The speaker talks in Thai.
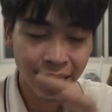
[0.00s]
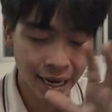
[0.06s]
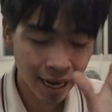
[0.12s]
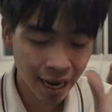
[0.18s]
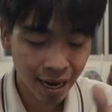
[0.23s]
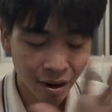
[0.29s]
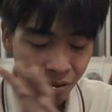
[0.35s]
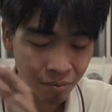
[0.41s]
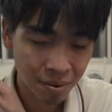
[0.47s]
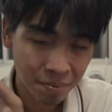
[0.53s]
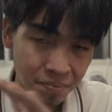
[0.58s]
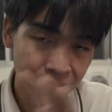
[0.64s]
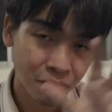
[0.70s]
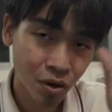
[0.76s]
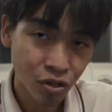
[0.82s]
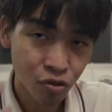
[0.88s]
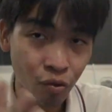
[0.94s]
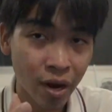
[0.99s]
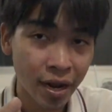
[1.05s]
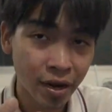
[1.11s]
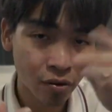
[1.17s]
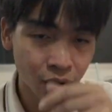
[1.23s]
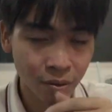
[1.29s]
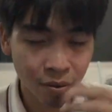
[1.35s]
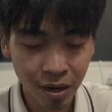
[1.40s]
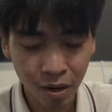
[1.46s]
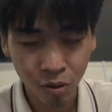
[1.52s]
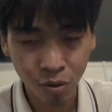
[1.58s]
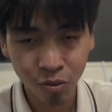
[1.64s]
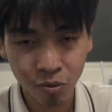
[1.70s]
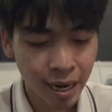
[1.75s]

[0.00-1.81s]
ในแง่ของแบบพอร์เทรตด้วยเพราะเรา